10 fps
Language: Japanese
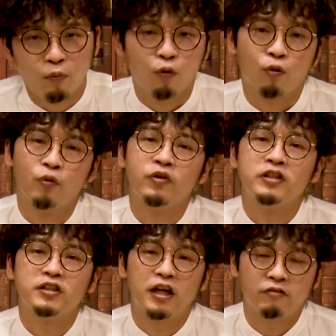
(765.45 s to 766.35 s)
もうこんな
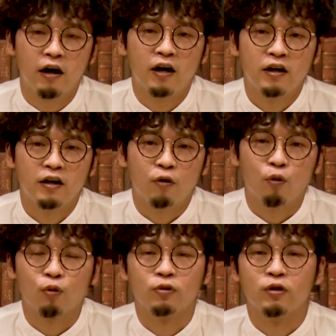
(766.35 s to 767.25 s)
事件は
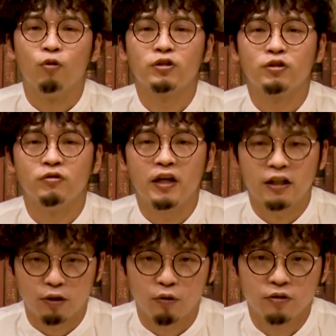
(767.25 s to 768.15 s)
起こってほしくない
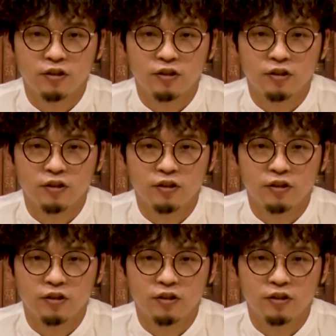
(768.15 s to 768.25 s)
なと